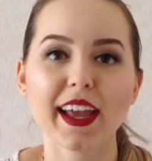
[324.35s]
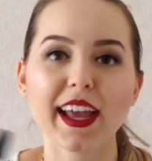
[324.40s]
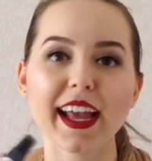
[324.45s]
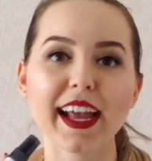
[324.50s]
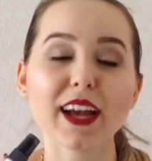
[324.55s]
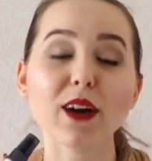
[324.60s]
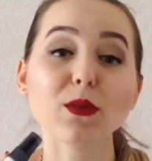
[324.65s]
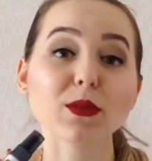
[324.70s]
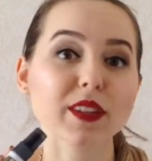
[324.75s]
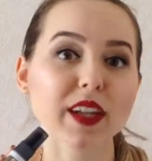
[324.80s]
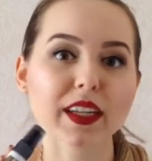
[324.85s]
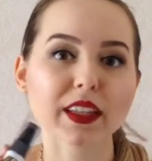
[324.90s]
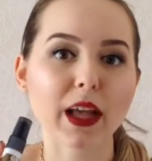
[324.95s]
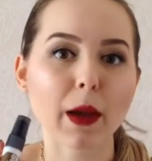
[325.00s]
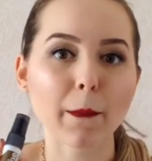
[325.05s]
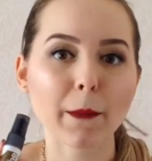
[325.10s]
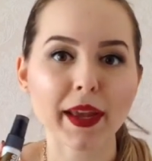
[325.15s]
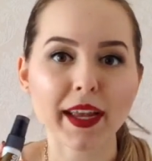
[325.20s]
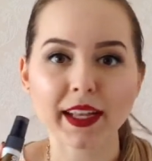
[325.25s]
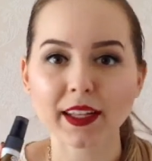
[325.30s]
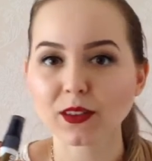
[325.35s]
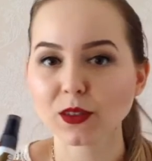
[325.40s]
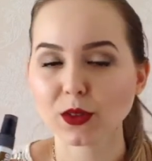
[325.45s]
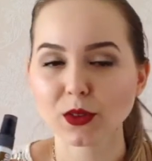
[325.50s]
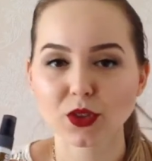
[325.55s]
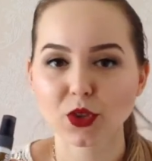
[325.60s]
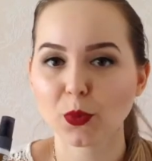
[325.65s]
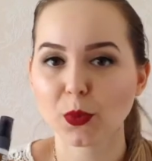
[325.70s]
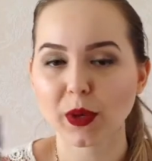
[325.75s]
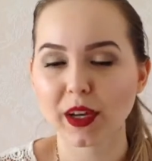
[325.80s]
É um
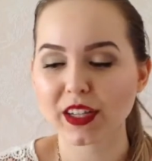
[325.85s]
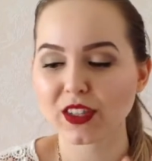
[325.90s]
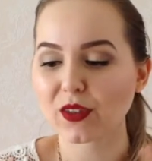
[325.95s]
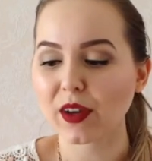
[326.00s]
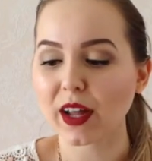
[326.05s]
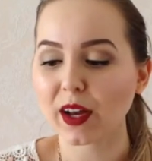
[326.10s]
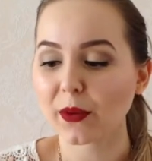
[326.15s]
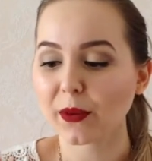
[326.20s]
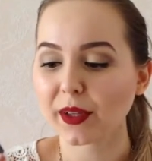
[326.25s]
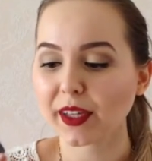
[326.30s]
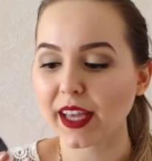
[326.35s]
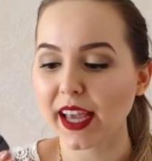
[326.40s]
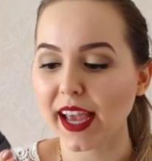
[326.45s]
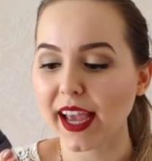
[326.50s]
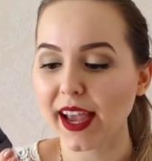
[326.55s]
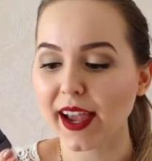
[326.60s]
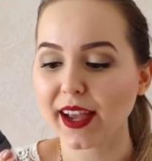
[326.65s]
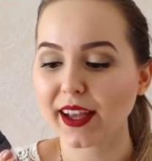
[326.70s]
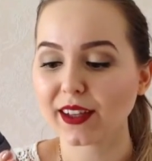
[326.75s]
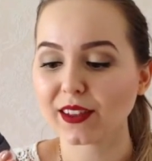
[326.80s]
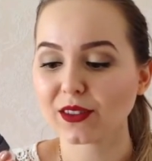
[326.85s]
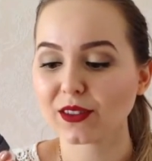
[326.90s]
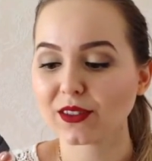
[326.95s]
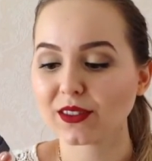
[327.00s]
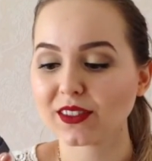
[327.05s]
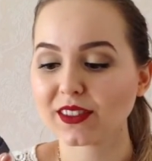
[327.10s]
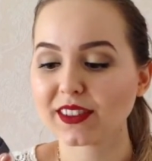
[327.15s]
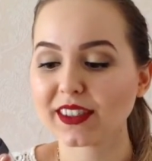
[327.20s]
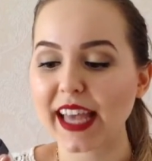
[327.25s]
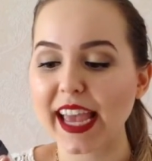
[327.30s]
tratamento, tipo, eles falam que é
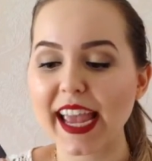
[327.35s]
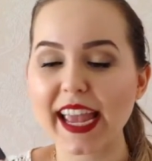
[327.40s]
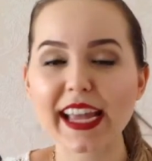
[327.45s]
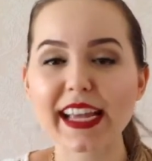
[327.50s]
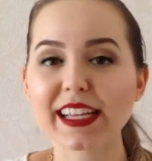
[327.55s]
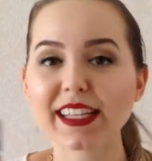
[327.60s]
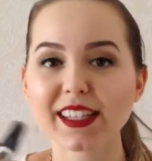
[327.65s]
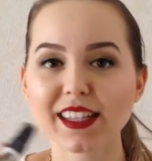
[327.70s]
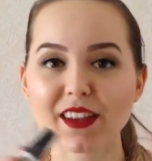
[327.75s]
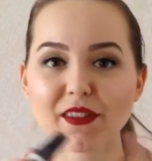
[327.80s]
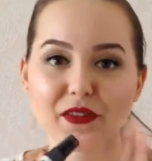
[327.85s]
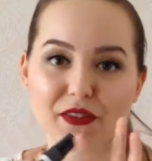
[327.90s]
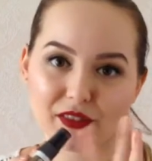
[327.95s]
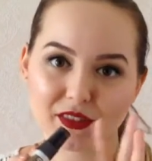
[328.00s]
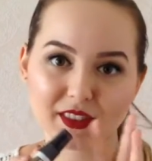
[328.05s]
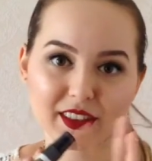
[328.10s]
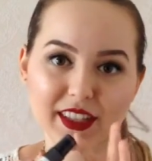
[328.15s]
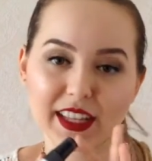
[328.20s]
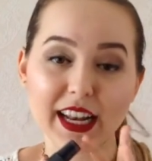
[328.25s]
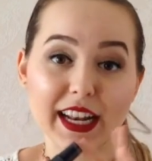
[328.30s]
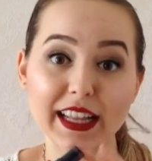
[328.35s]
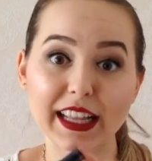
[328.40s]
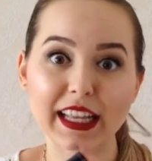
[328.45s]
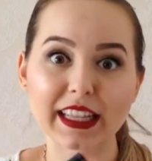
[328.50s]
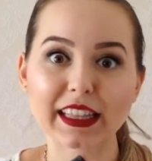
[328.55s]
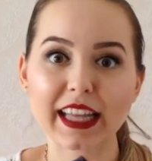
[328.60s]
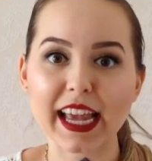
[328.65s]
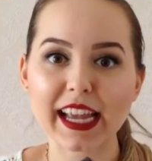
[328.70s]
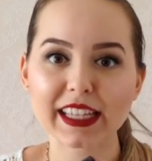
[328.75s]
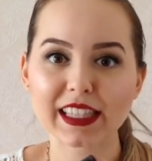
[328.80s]
10, que ele
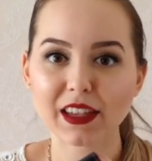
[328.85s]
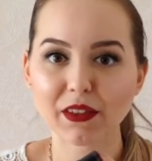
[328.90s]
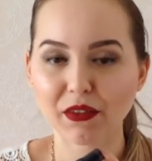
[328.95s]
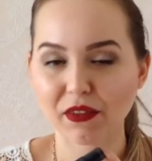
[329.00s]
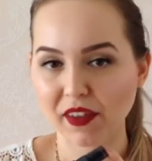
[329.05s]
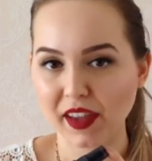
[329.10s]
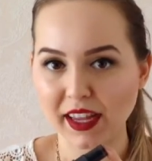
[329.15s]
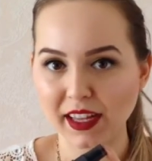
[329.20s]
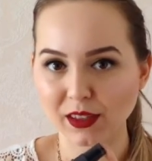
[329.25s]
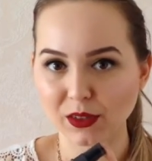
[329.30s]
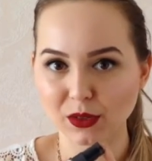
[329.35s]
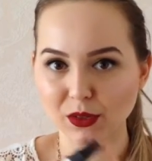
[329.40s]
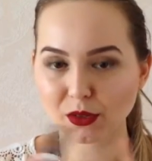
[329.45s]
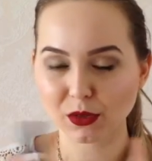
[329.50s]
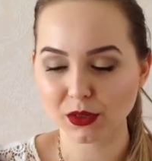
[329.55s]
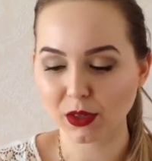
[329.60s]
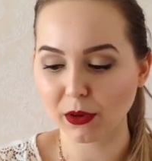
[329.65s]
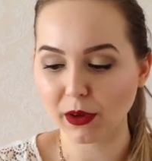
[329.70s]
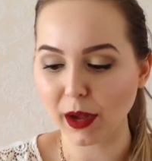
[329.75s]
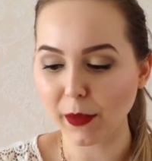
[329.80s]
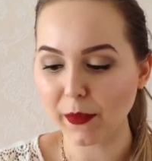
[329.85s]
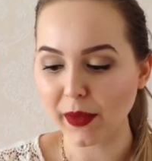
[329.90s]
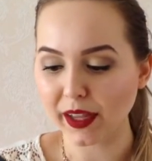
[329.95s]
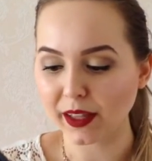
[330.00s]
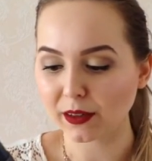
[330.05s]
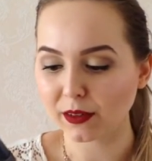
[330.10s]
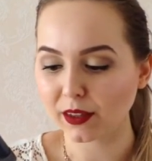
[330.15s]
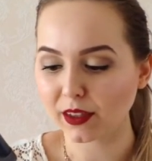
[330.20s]
tem 10 efeitos no seu cabelo.